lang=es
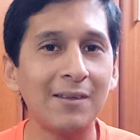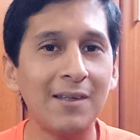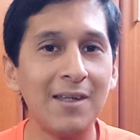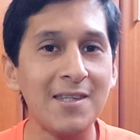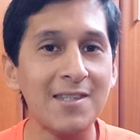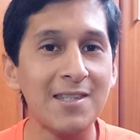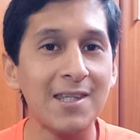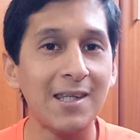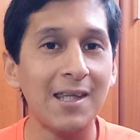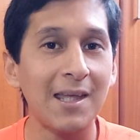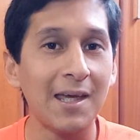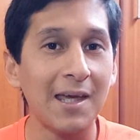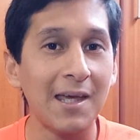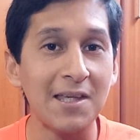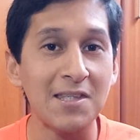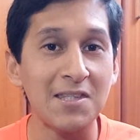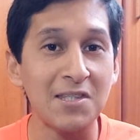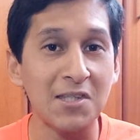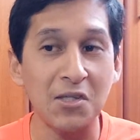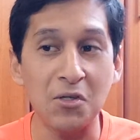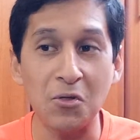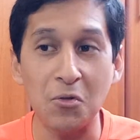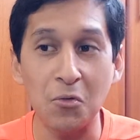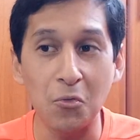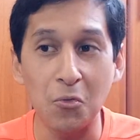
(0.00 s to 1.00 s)
dice de que
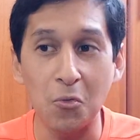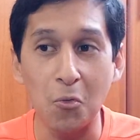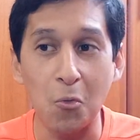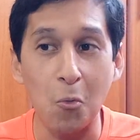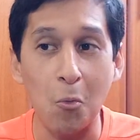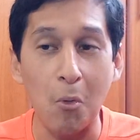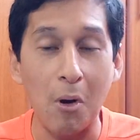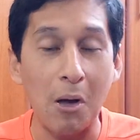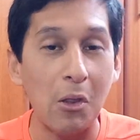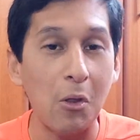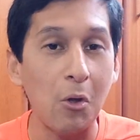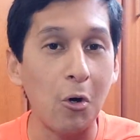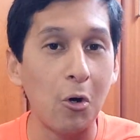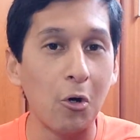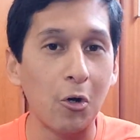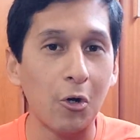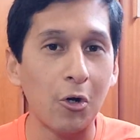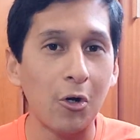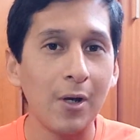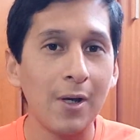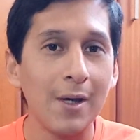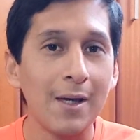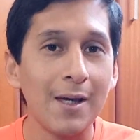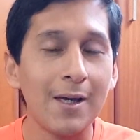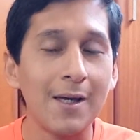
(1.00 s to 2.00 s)
si un
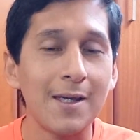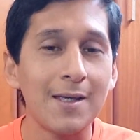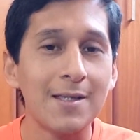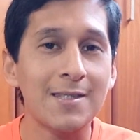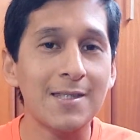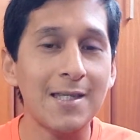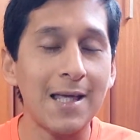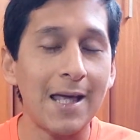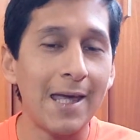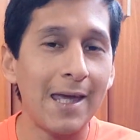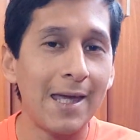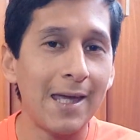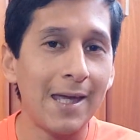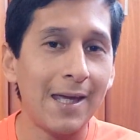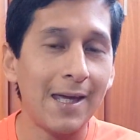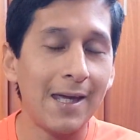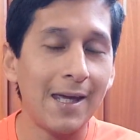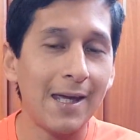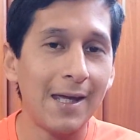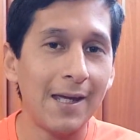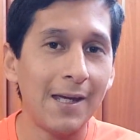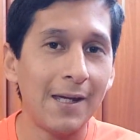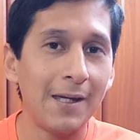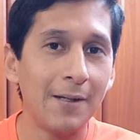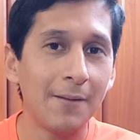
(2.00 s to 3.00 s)
jugador
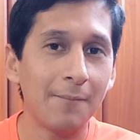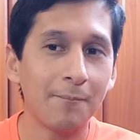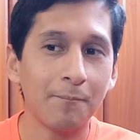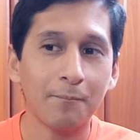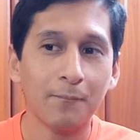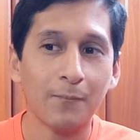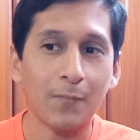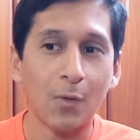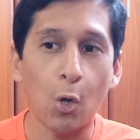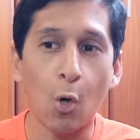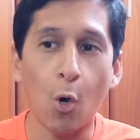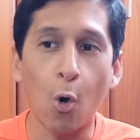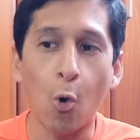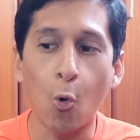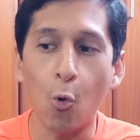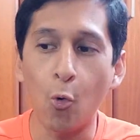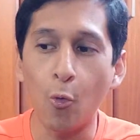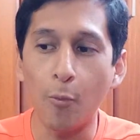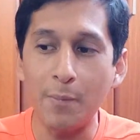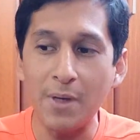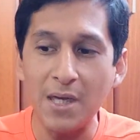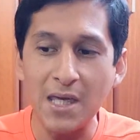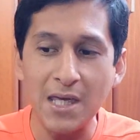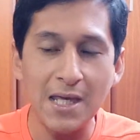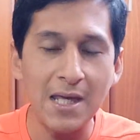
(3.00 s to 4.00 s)
eh, o
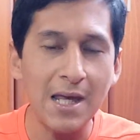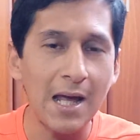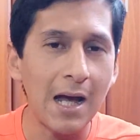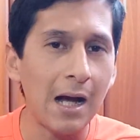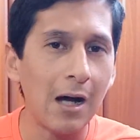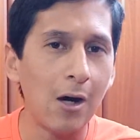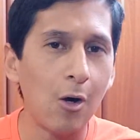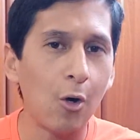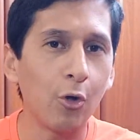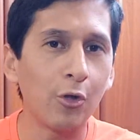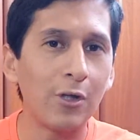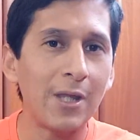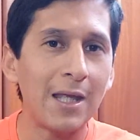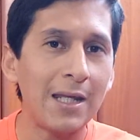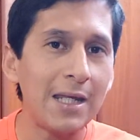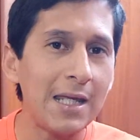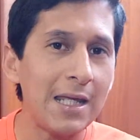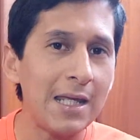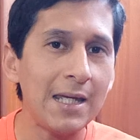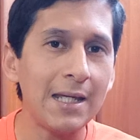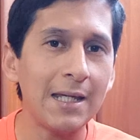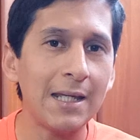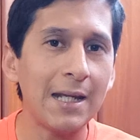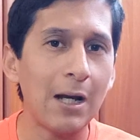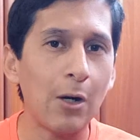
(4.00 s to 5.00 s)
humilla o
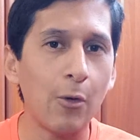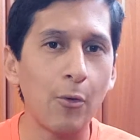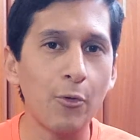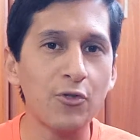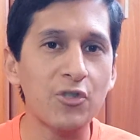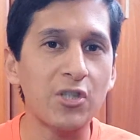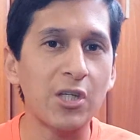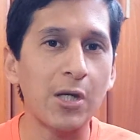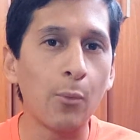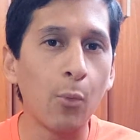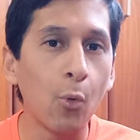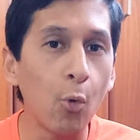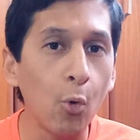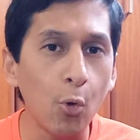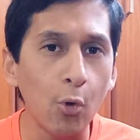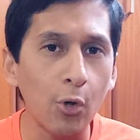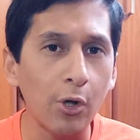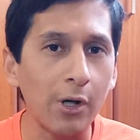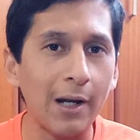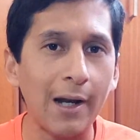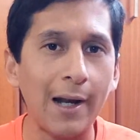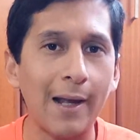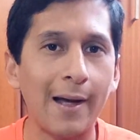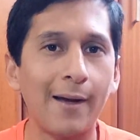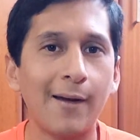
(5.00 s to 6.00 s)
denigra o se
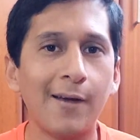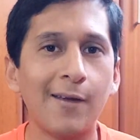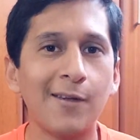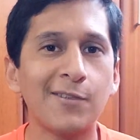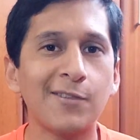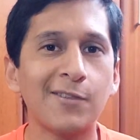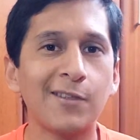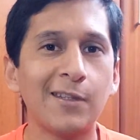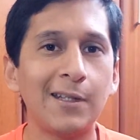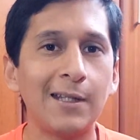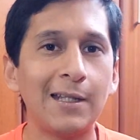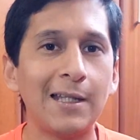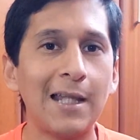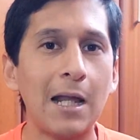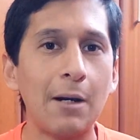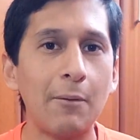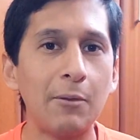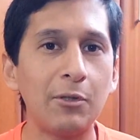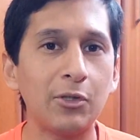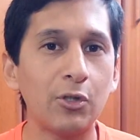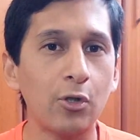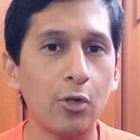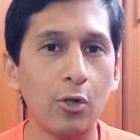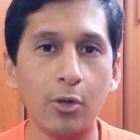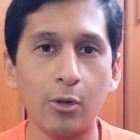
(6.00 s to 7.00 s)
burla este, el
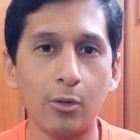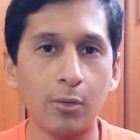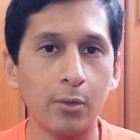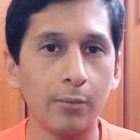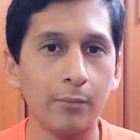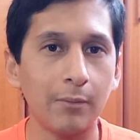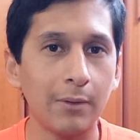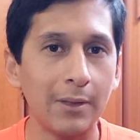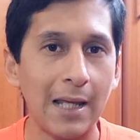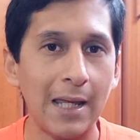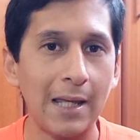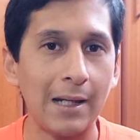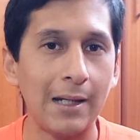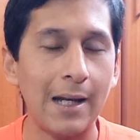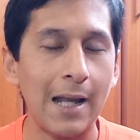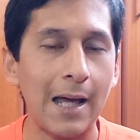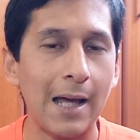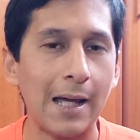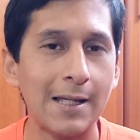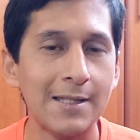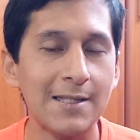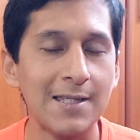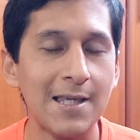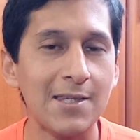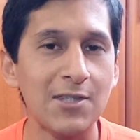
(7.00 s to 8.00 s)
árbitro,
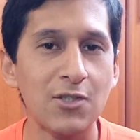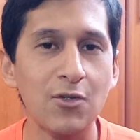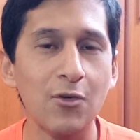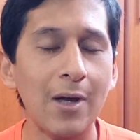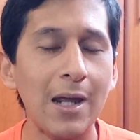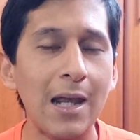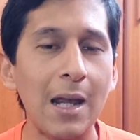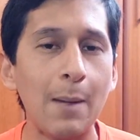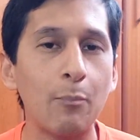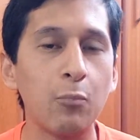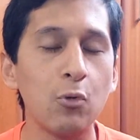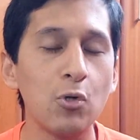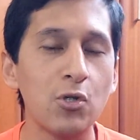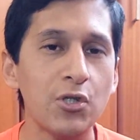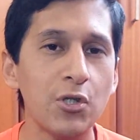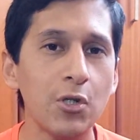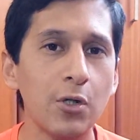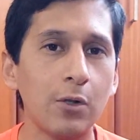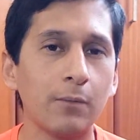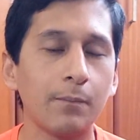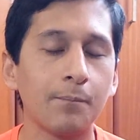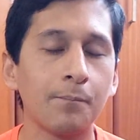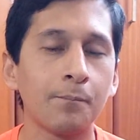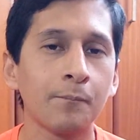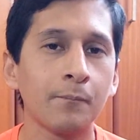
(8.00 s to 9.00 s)
la, sanción es la
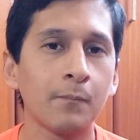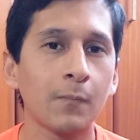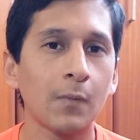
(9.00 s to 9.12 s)
expulsión.